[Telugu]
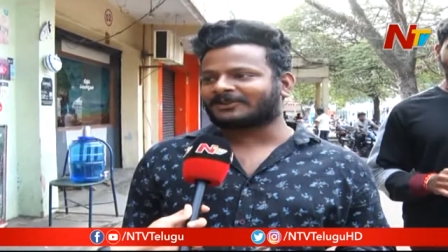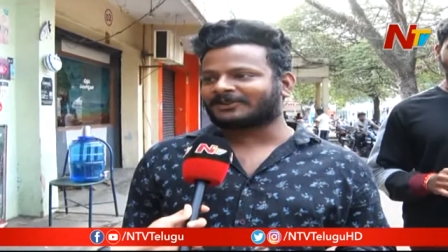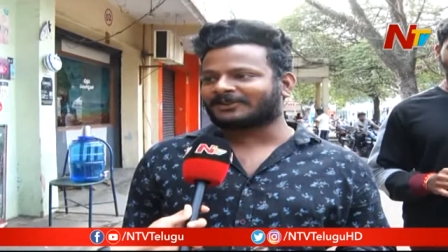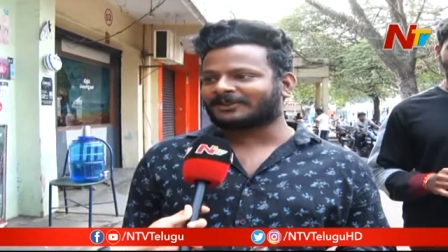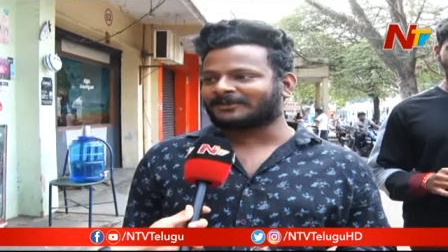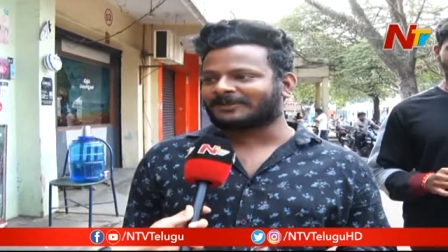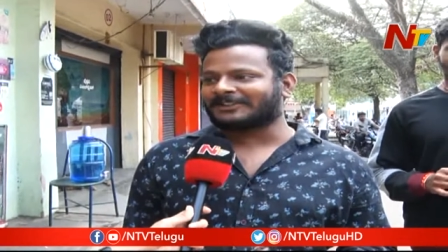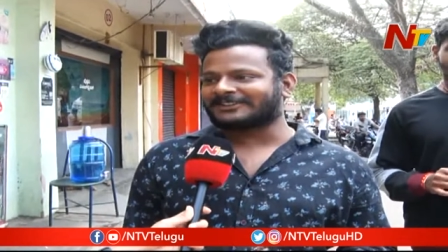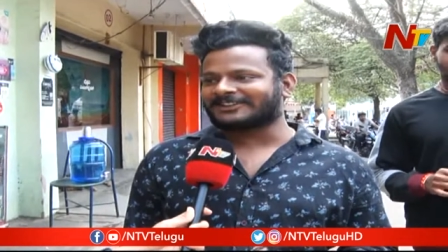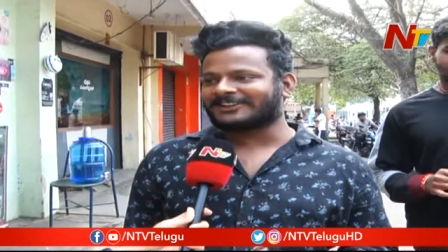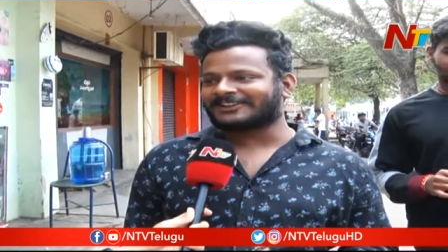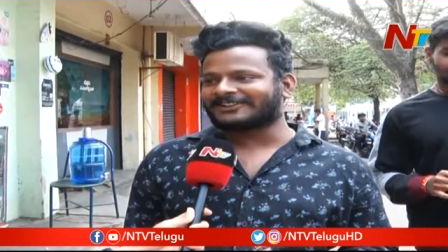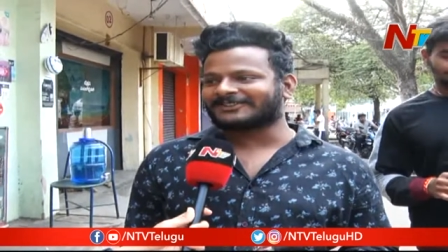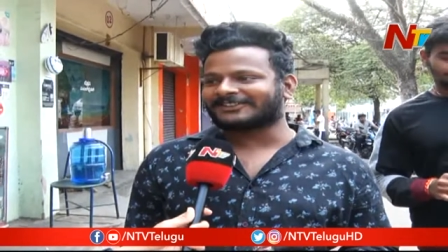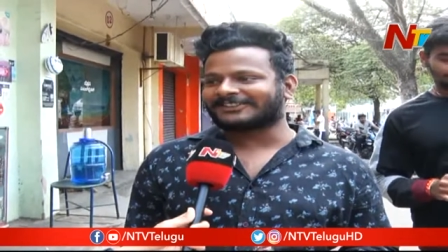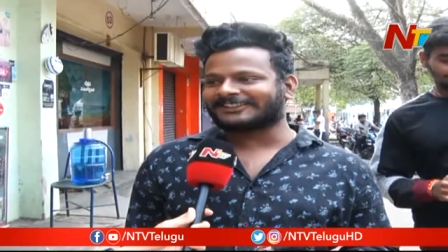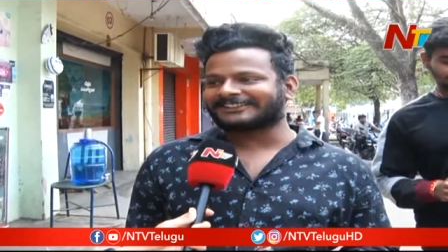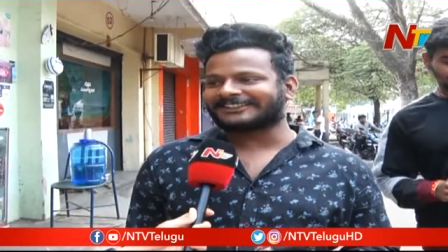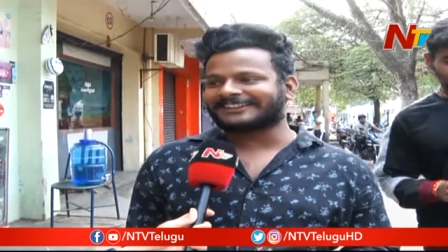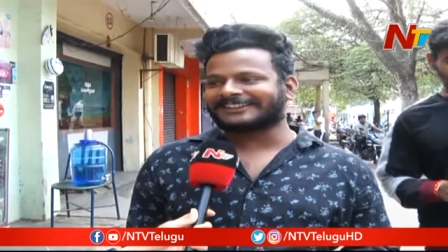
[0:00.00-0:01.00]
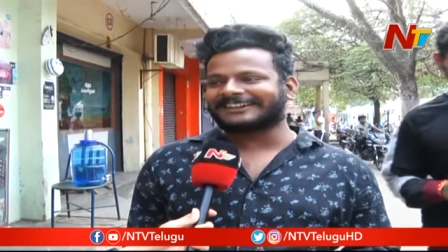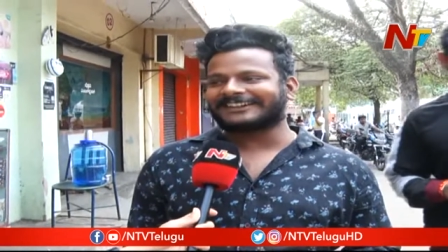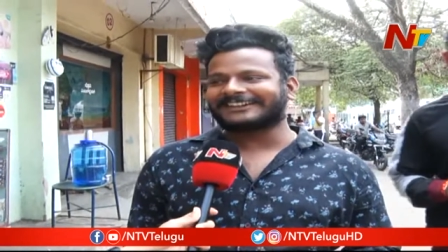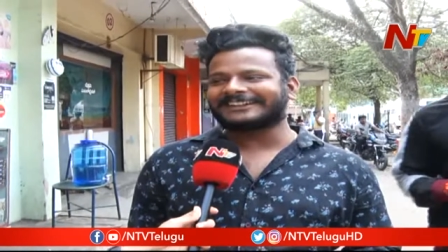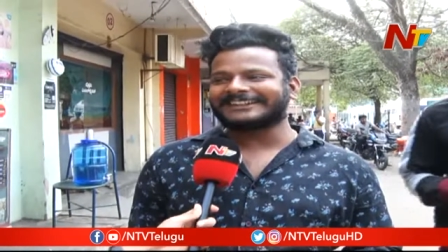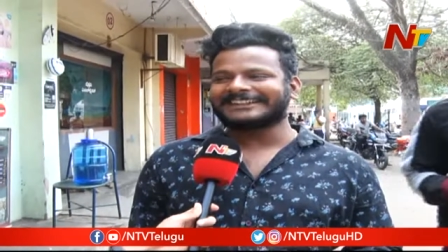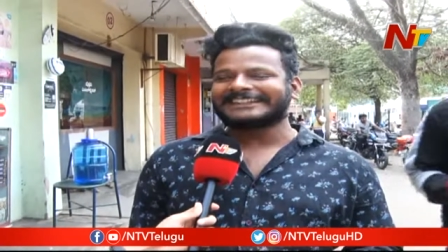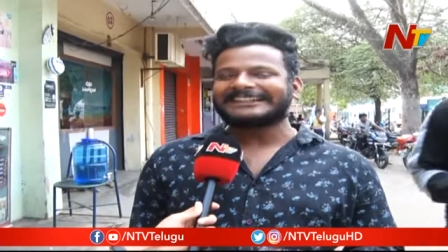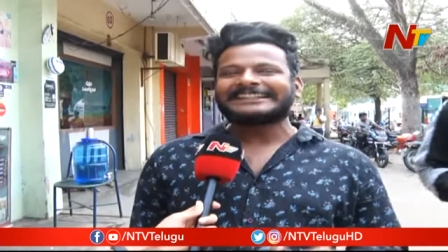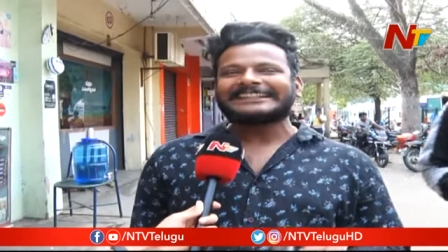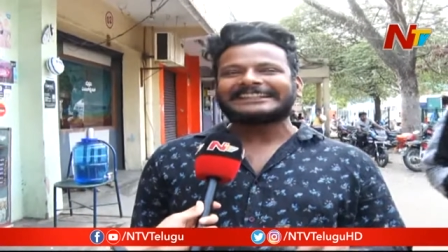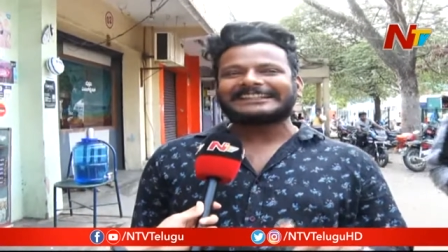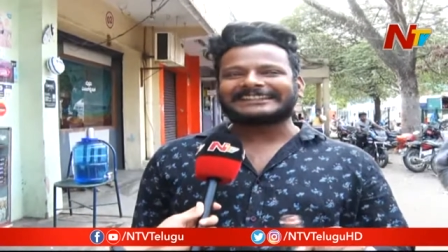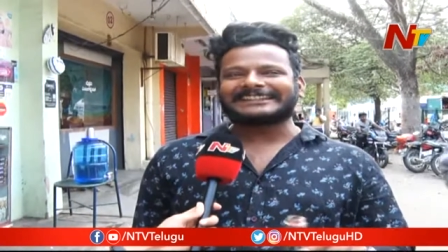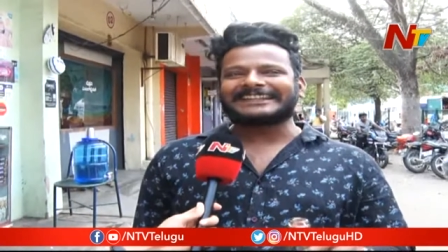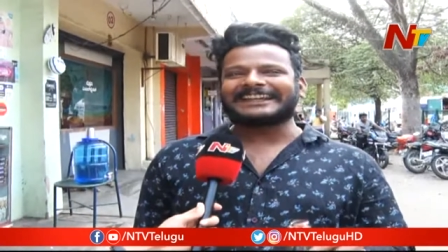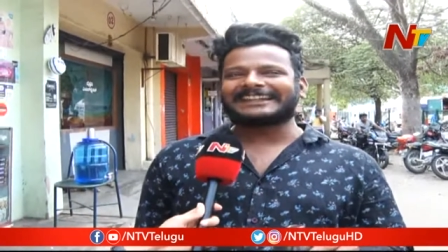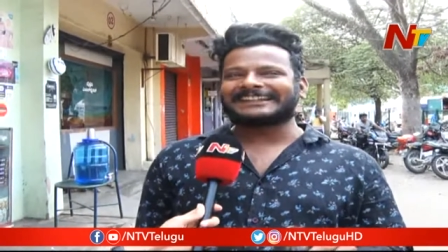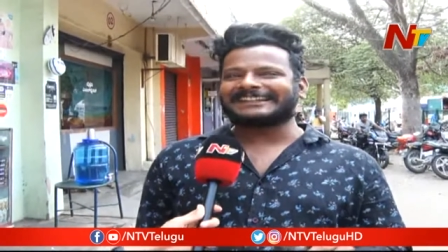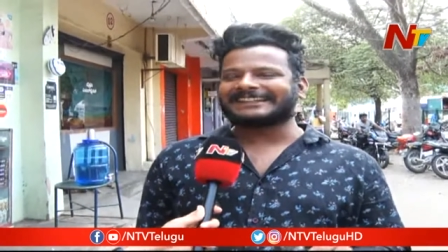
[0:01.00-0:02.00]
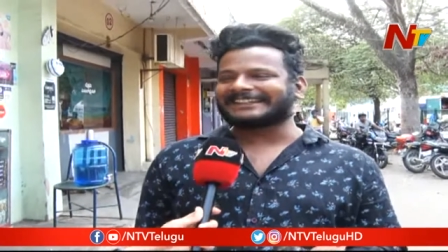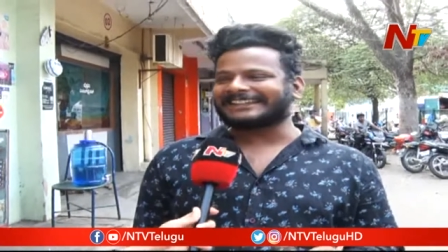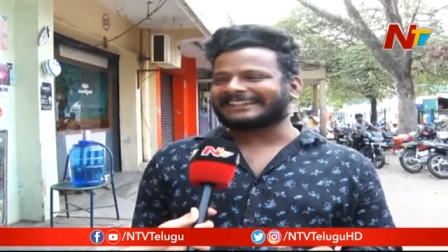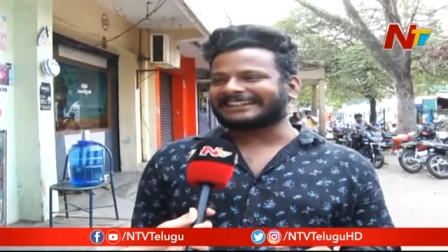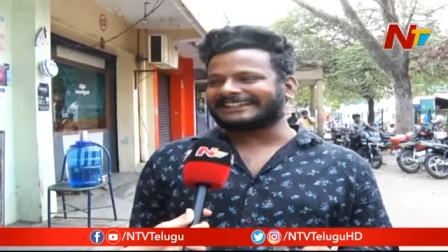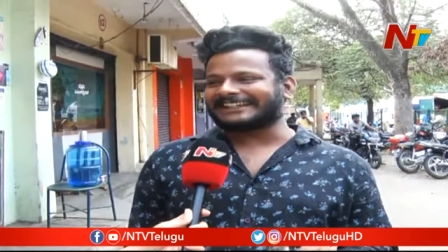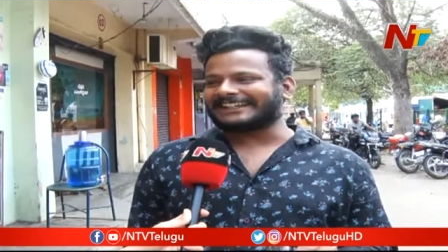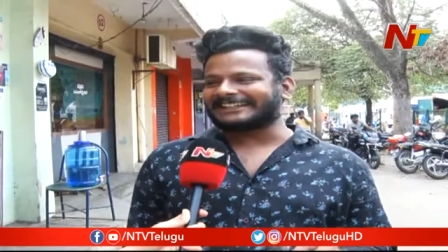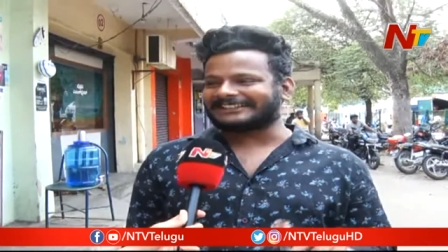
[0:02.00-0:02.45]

ఒక మజా ఉంటుంది కానీ దానికి